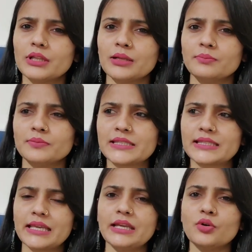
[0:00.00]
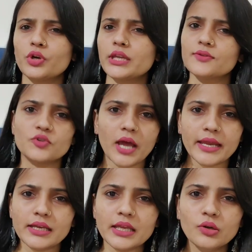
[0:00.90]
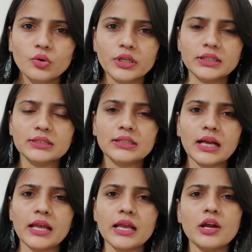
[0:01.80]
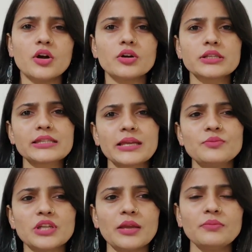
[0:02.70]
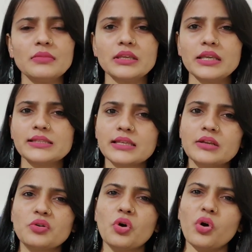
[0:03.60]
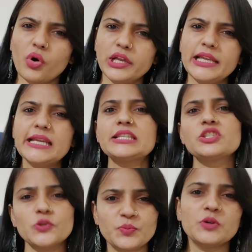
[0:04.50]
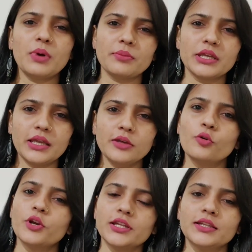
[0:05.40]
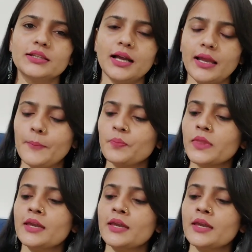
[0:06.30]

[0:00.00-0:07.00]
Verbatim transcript: मतलब स्किन को ये ड्राई नहीं होने देता है और सेम टाइम ये स्किन को ऑयली या चिपचिपा भी नहीं होने देता है